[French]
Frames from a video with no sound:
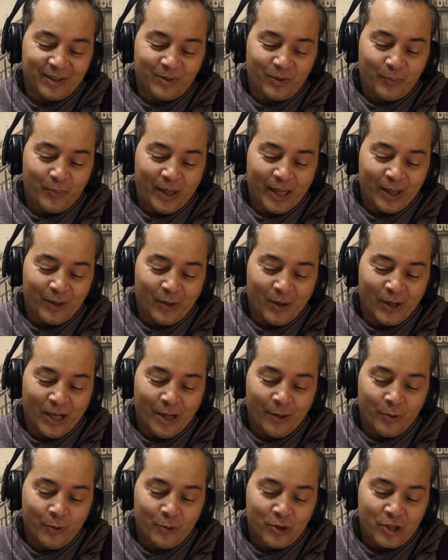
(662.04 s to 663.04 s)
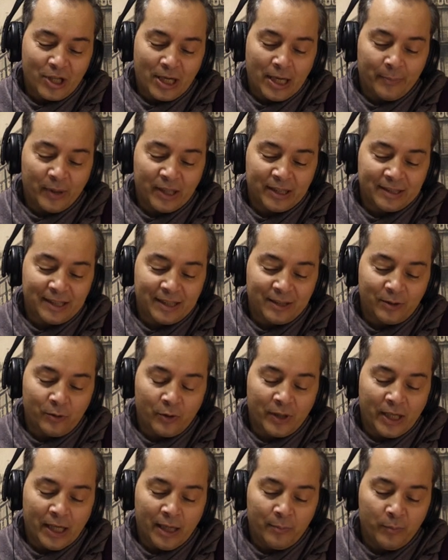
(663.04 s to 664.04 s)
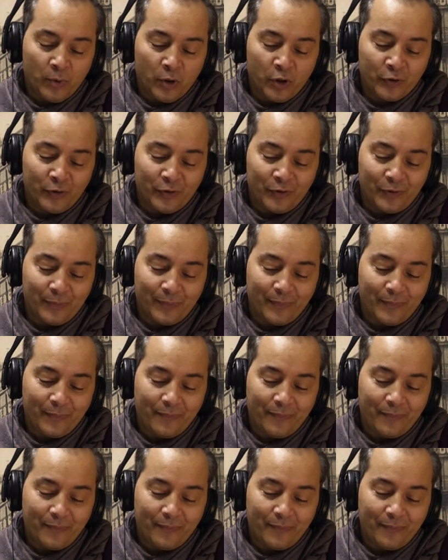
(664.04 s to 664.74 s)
supérieure à eux chez la princesse de Guermantes.